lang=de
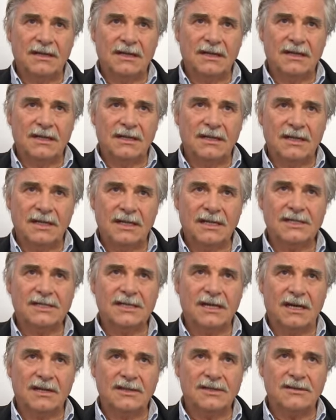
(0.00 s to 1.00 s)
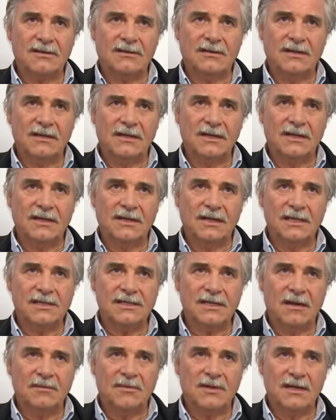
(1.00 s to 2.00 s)
nicht sagen zu können, jetzt,
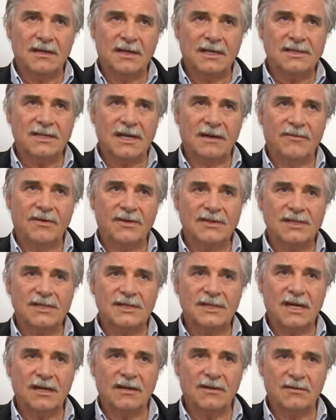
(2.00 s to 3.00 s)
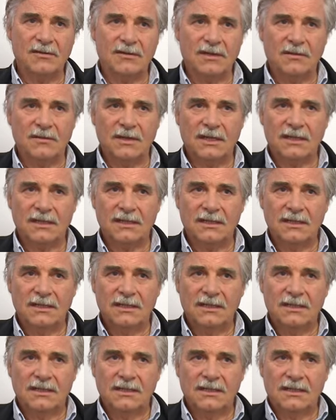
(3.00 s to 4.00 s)
habe ich, jetzt haben wir unsere Sache gut gemacht.
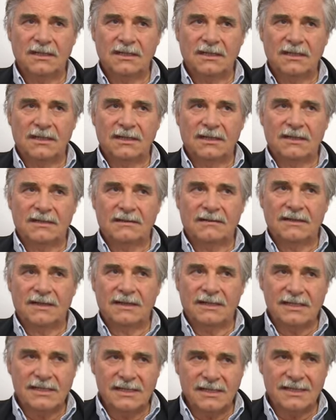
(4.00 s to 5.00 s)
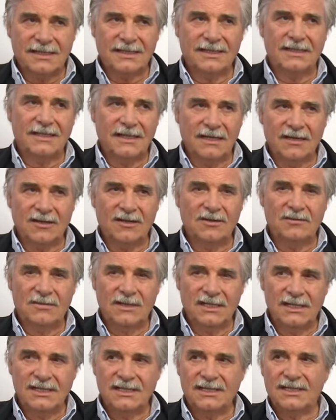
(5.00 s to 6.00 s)
Weil dieses Kriterium
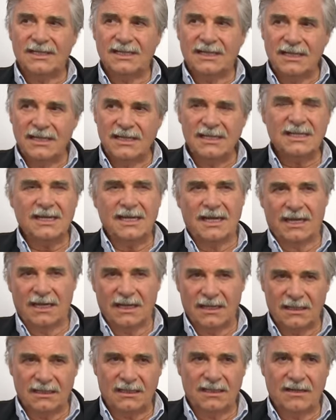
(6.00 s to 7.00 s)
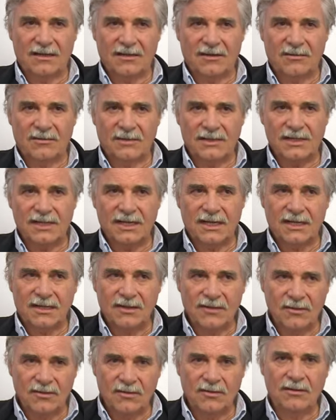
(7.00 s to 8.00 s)
ist, ist kein Kriterium. Es geht
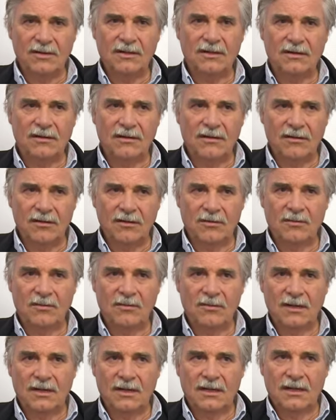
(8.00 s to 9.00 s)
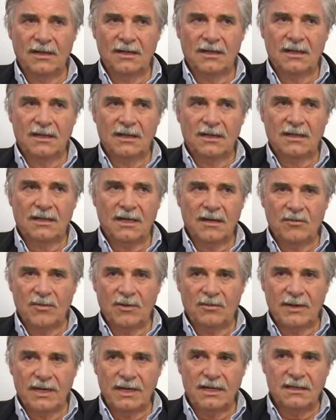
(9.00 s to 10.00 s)
nur um den
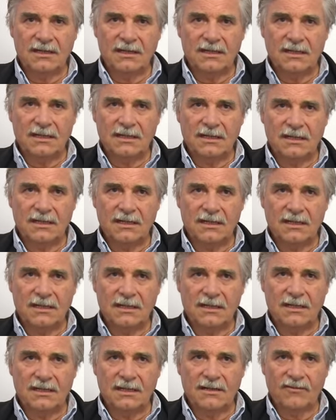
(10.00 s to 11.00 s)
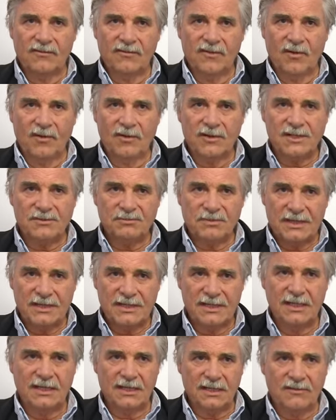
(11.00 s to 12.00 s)
Moment, wo es
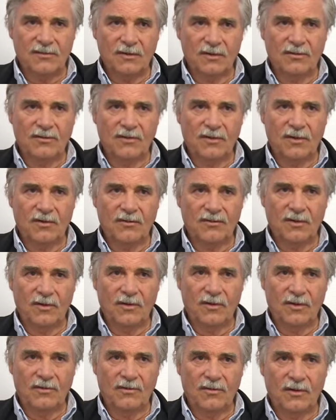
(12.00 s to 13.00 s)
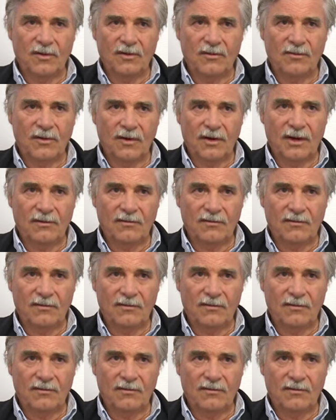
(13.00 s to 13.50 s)
passiert, wo, wo, wo, wo, wo,